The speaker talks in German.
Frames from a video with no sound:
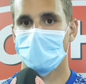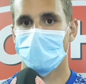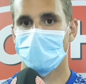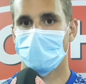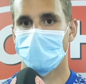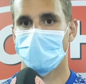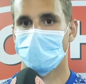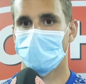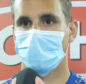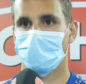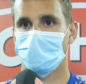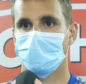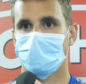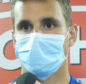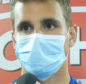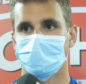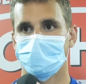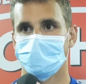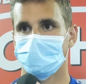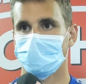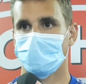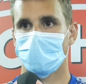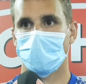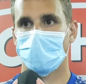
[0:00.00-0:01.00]
Ähm,
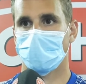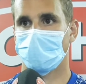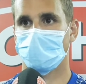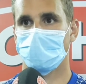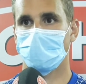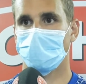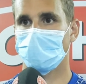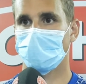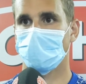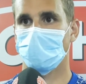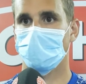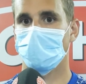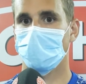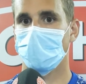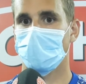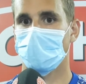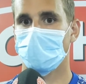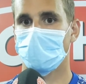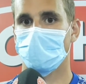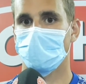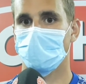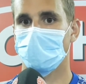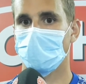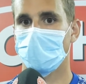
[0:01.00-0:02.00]
ich denke,
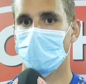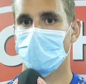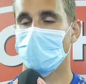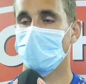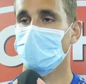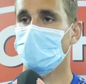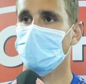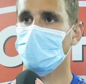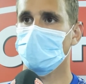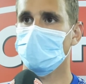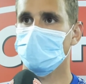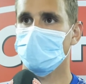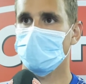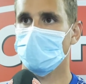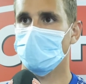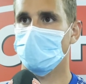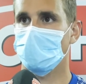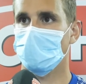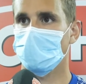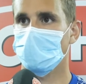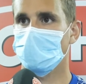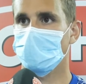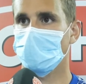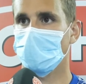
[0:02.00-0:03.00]
wir, wir haben unsere
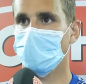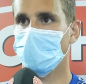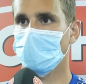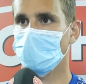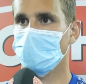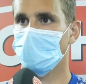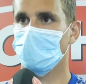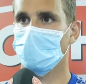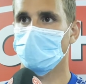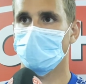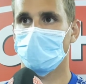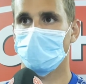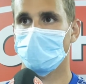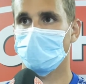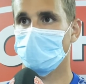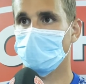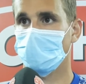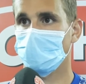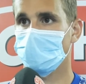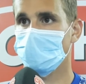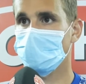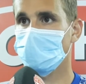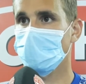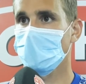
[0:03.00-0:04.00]
Qualität. Wir werden
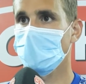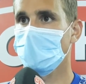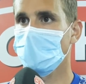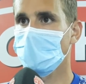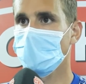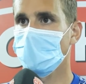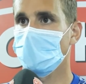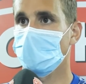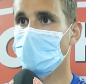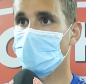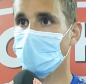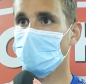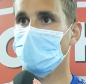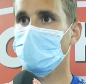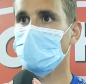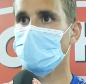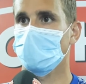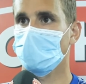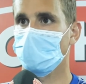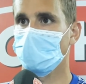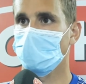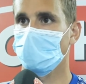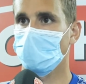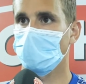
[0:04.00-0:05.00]
uns richtig
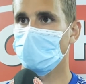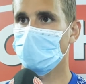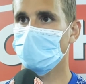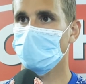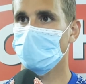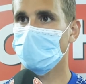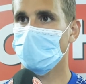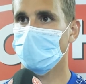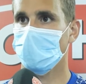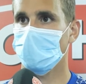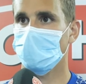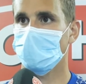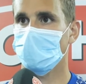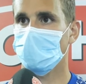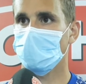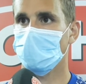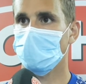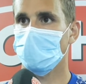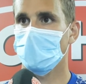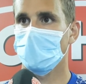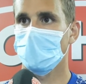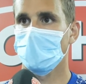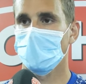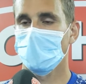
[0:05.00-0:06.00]
darauf
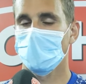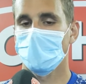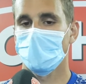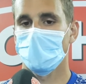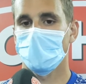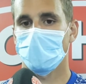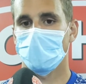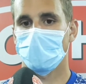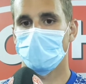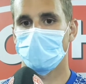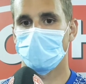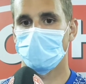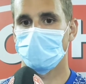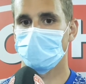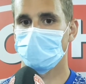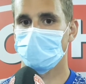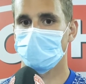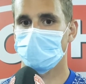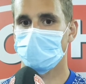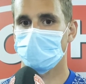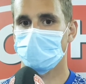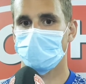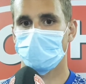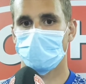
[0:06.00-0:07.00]
vorbereiten.
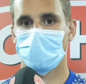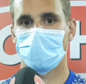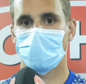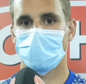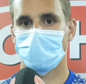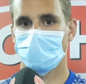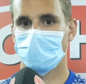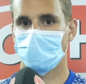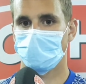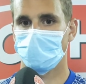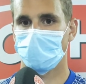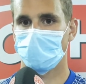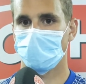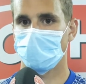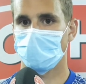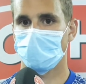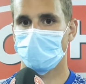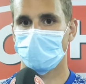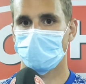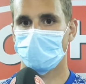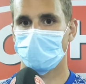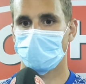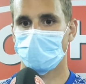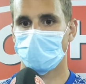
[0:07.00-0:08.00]
Und ähm, wenn wir
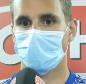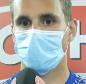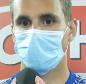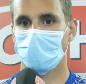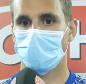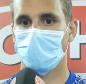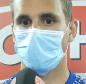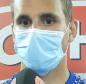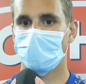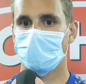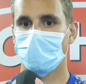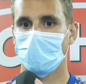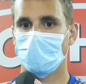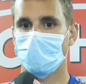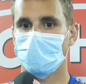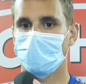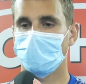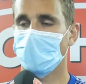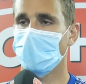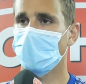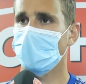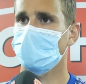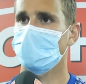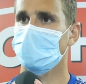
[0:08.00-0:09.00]
mit der richtigen
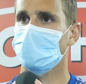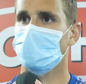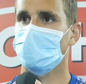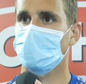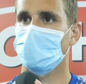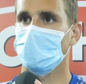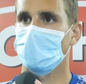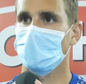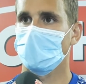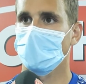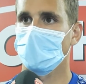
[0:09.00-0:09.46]
Mentalität